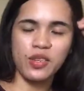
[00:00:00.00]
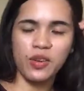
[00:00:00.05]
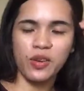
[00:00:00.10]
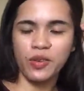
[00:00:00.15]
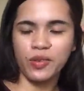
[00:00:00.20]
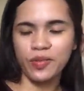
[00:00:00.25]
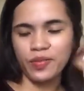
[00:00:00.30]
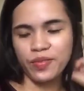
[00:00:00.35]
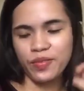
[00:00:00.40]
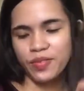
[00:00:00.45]
So,
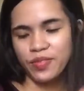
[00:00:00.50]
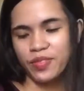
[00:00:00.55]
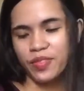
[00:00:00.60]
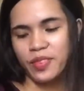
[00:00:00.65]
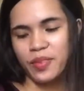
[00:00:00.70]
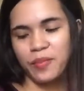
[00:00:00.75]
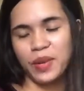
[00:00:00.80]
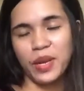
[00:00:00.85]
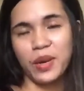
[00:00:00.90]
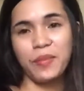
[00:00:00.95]

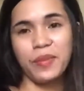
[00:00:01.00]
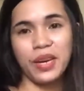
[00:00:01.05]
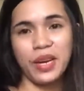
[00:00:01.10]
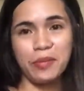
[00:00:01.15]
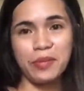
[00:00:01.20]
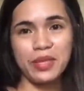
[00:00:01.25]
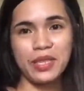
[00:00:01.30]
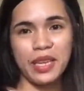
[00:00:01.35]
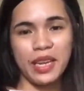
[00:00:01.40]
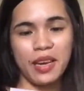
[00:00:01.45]
pero
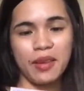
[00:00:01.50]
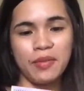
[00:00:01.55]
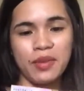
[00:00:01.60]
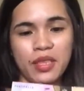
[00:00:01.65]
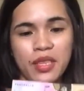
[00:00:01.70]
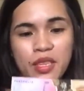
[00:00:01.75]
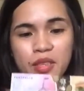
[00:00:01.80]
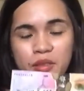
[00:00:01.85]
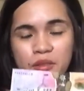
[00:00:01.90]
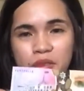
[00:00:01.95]
maraming
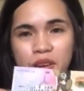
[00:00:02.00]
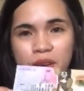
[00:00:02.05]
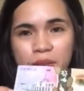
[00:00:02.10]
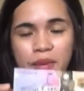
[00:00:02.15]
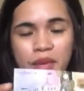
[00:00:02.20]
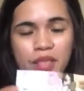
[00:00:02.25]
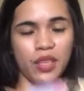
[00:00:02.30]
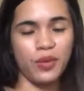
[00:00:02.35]
salamat dito ah.